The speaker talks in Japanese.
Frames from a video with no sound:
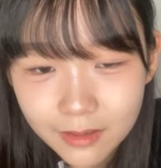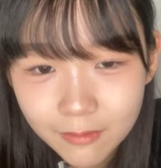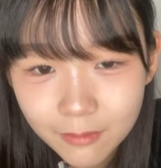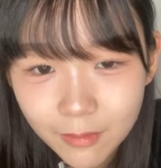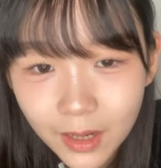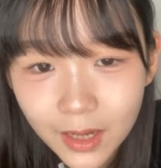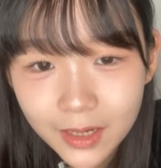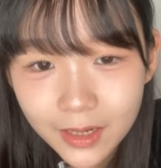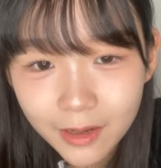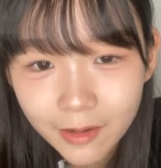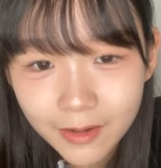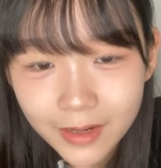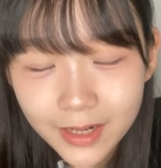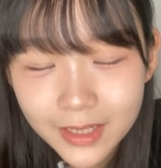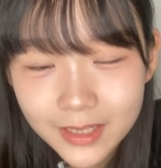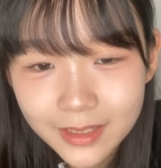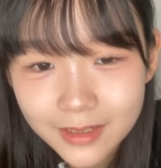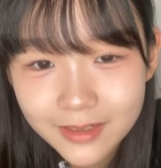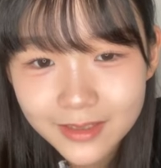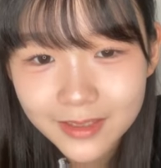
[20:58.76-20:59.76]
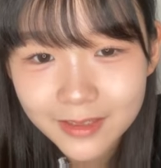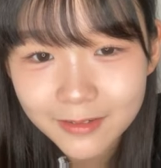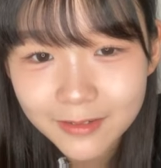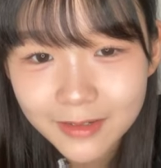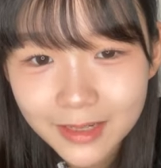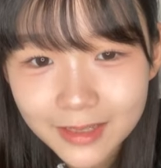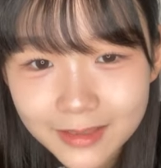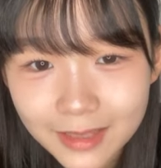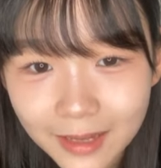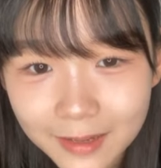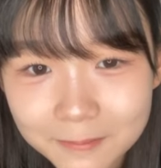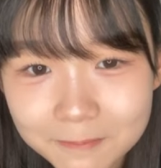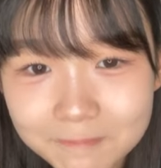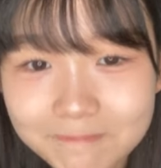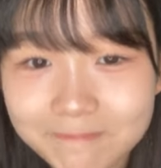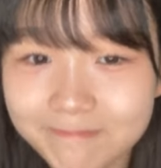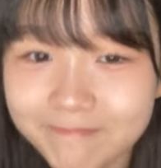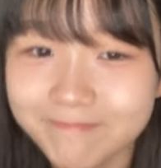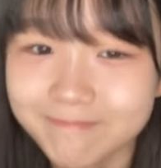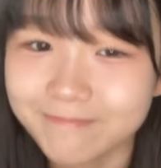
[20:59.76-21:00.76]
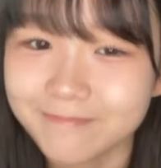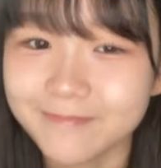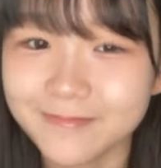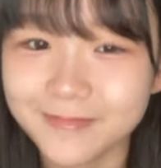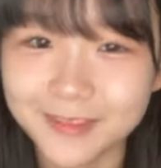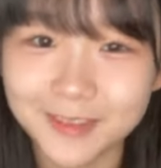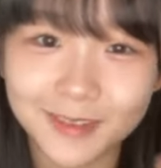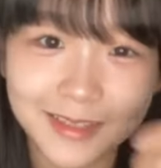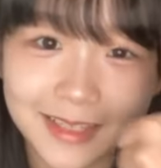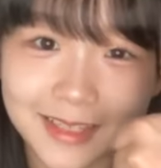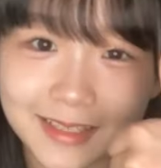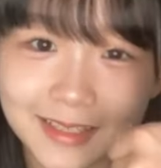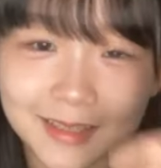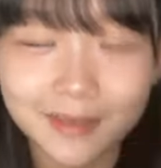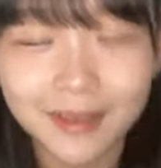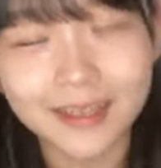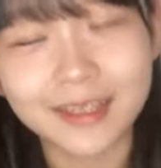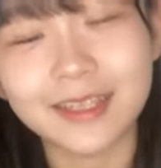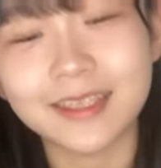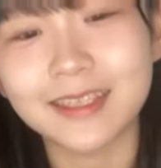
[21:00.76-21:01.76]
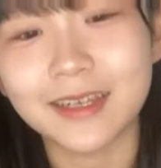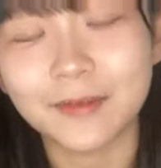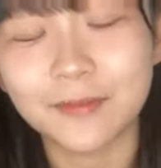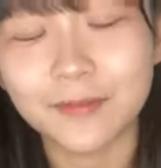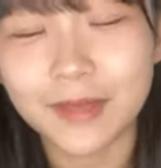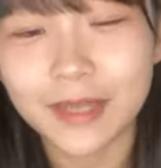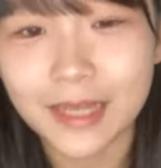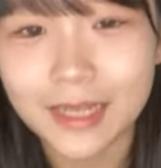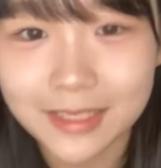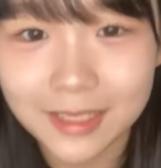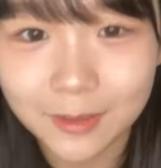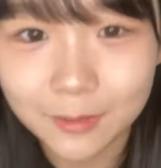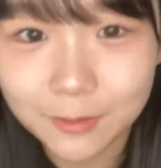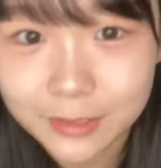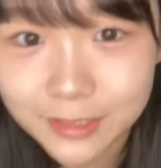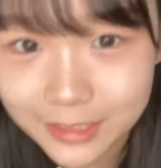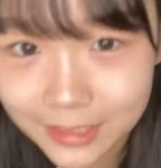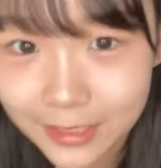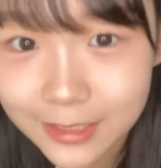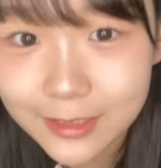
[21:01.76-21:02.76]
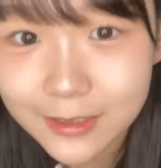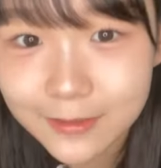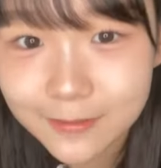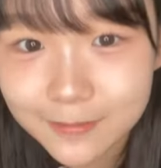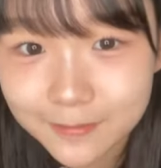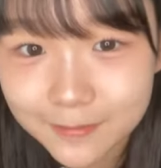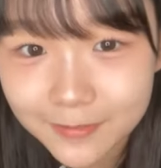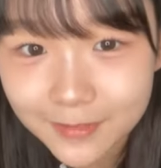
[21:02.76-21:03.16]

は変わらなくてよかったそうです私はミレイさん推しです